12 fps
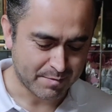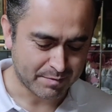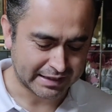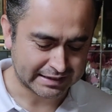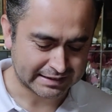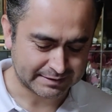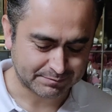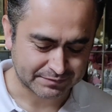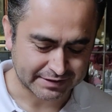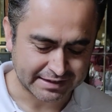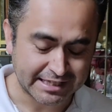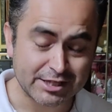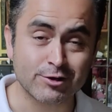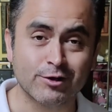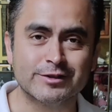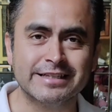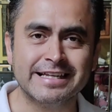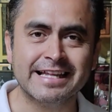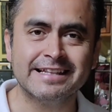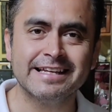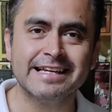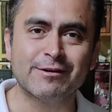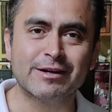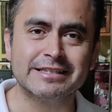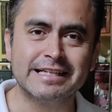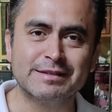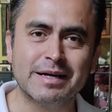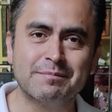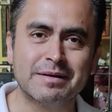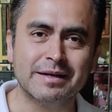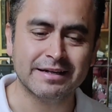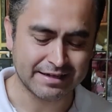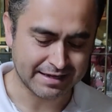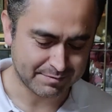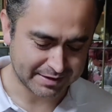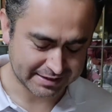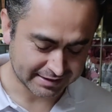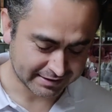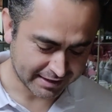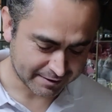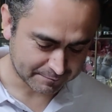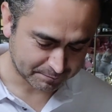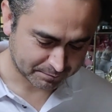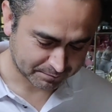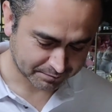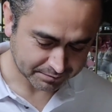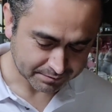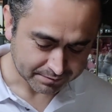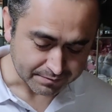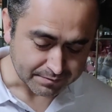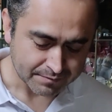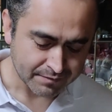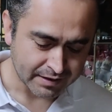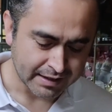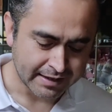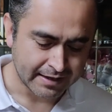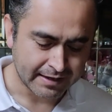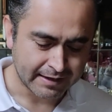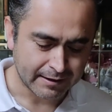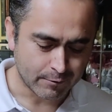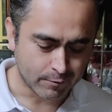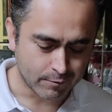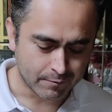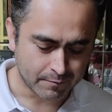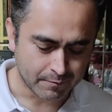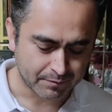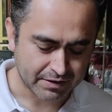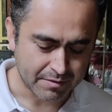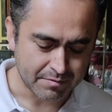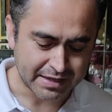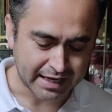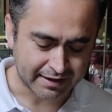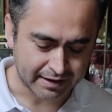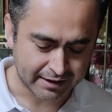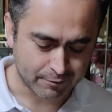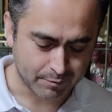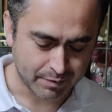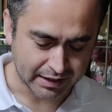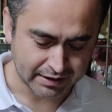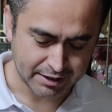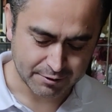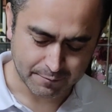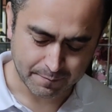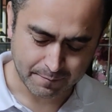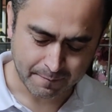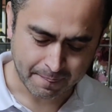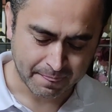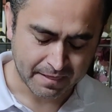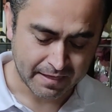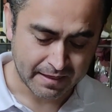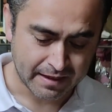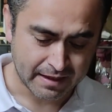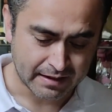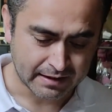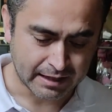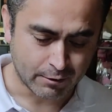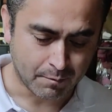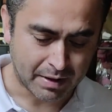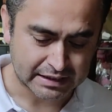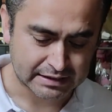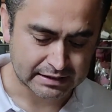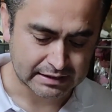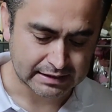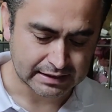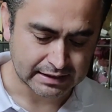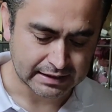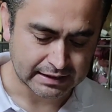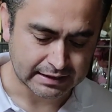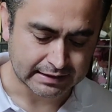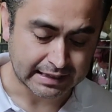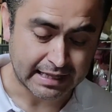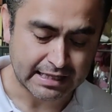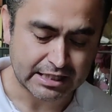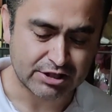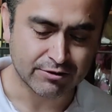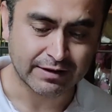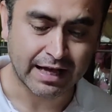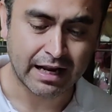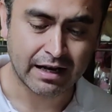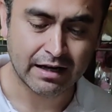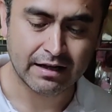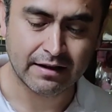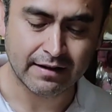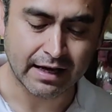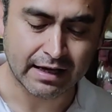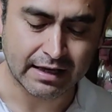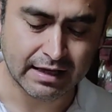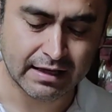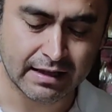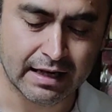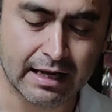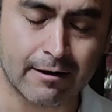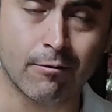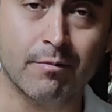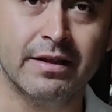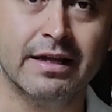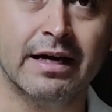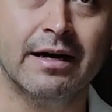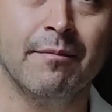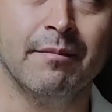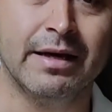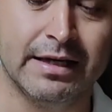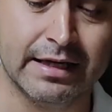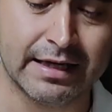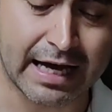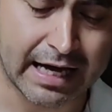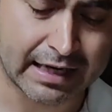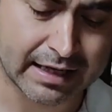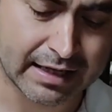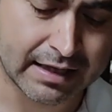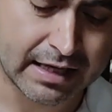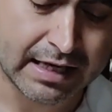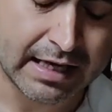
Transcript: pues dicho lo siguiente, ahora sí les voy a, presentar un verdadero platillo de lo más eh, tradicional de aquí, de la comida mexicana,